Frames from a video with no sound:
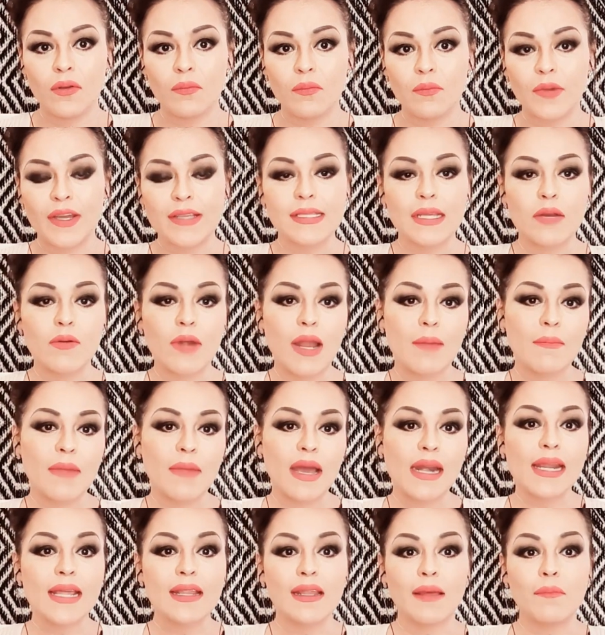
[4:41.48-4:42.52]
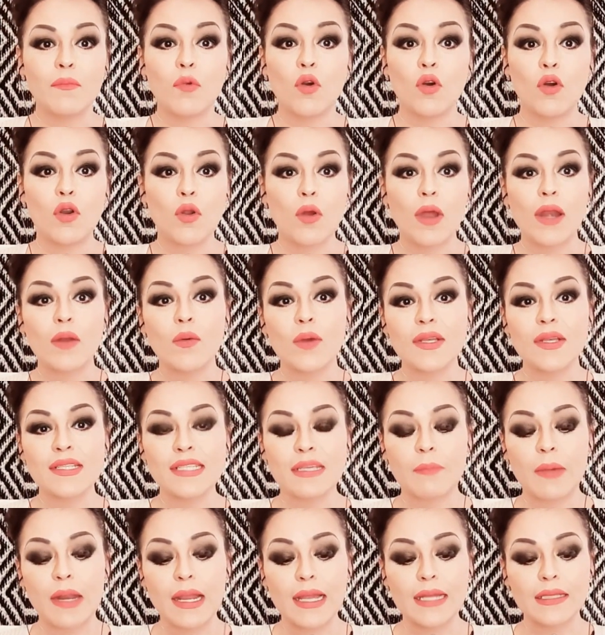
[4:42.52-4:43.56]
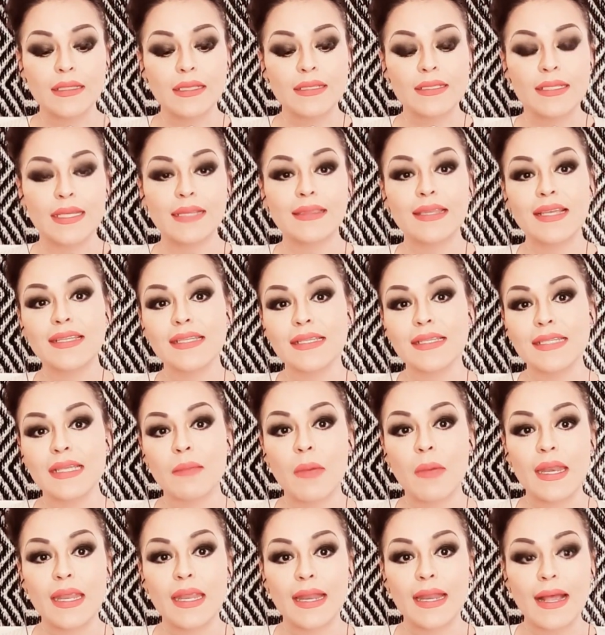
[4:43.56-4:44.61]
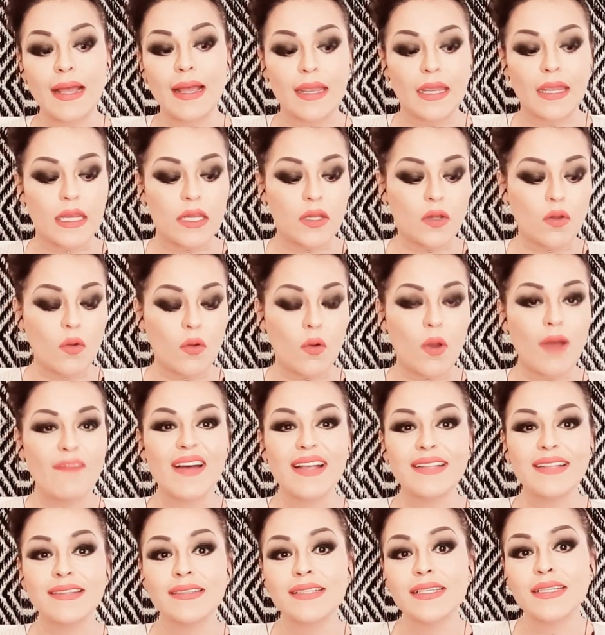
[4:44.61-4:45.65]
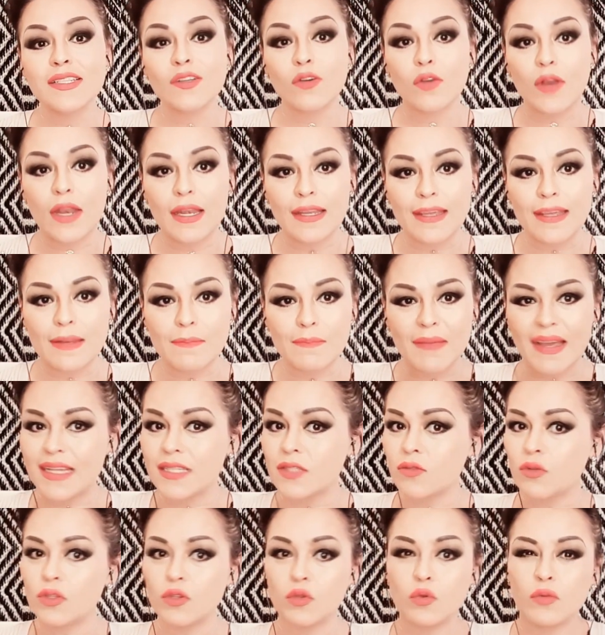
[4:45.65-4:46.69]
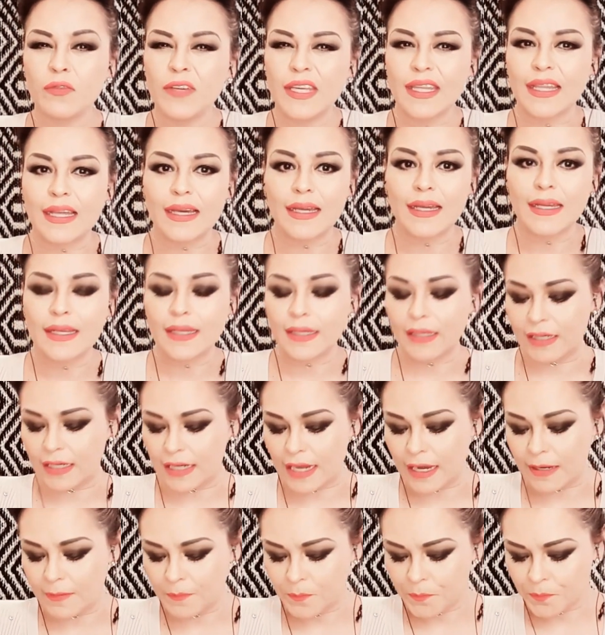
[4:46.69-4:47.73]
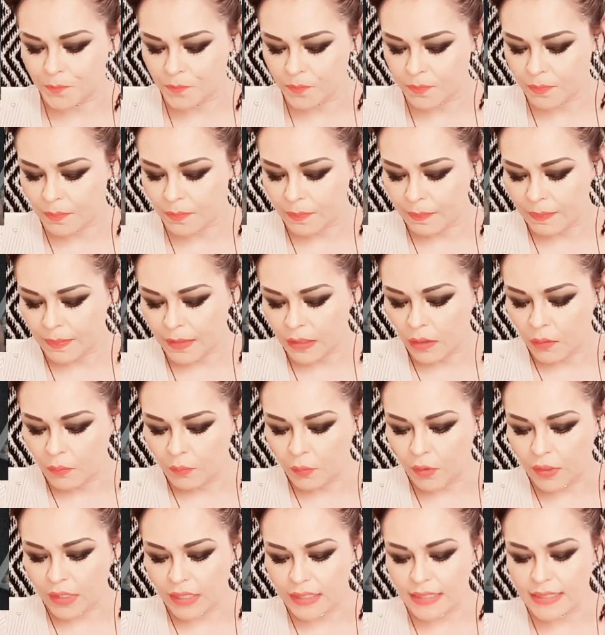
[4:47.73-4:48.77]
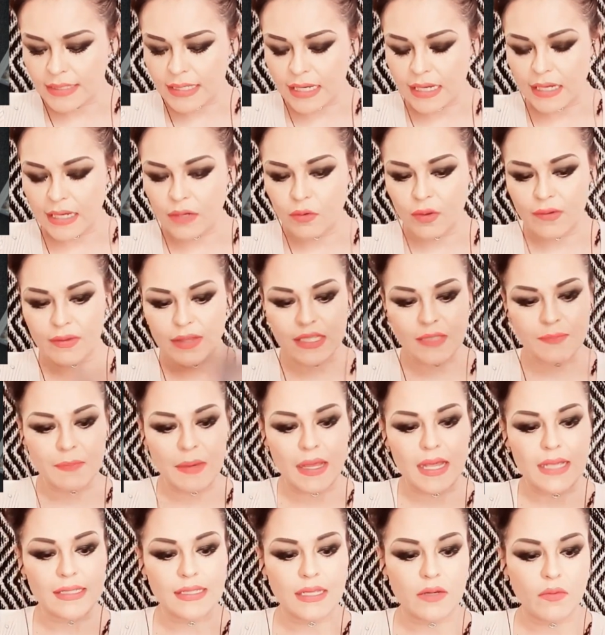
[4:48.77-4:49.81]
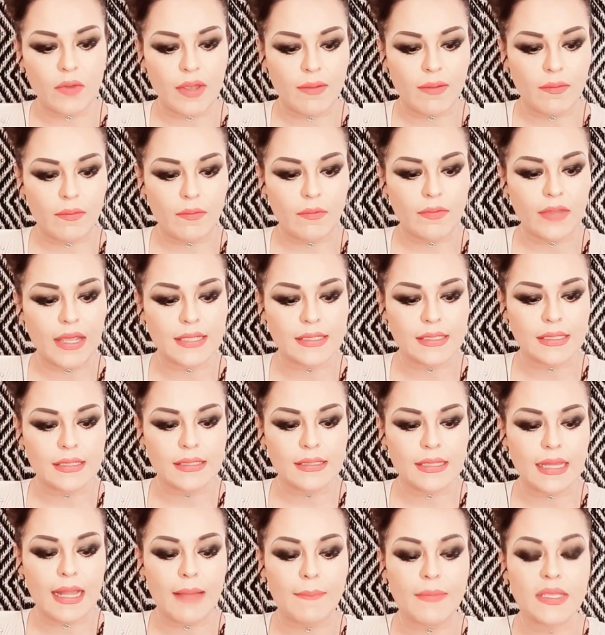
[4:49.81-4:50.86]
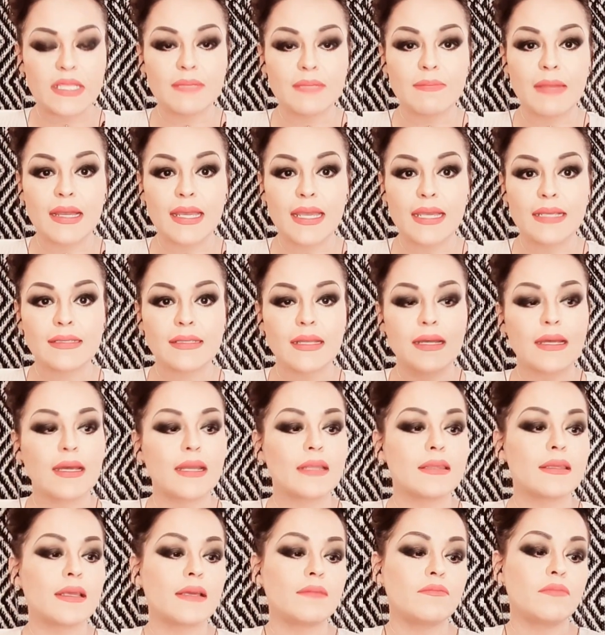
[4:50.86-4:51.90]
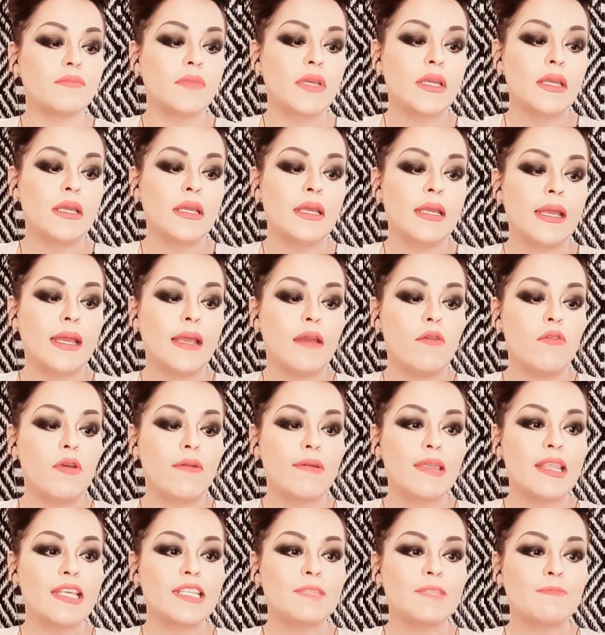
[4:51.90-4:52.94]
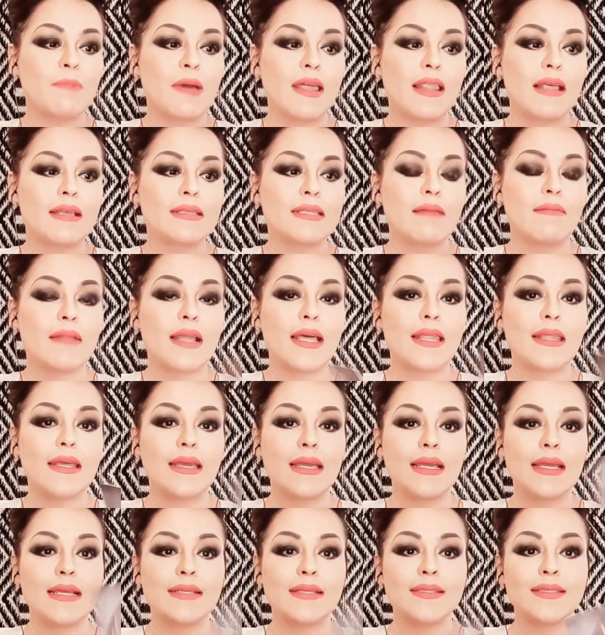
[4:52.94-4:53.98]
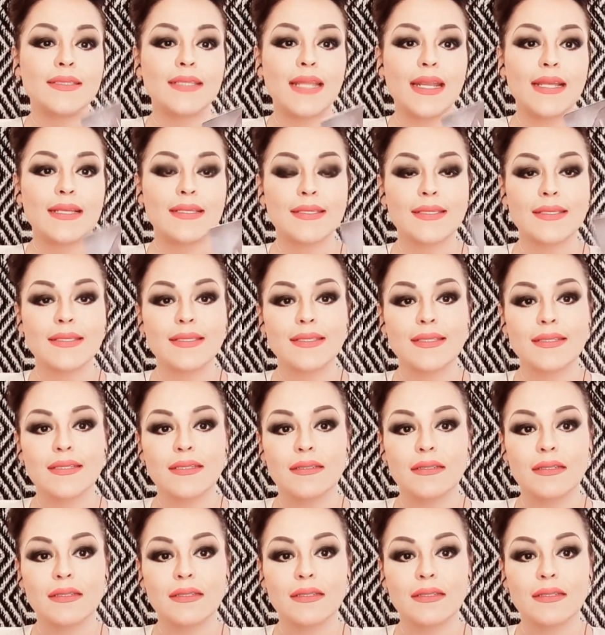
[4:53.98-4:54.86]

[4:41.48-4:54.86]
Puede ser una marrea de amor o algo así para que te sientas de esa manera y no avances con alguien más o en tu vida en general. Porque aquí sale el 9 de espadas de nuevo, esta es la misma que esta carta. El 9 de espadas habla de estrés,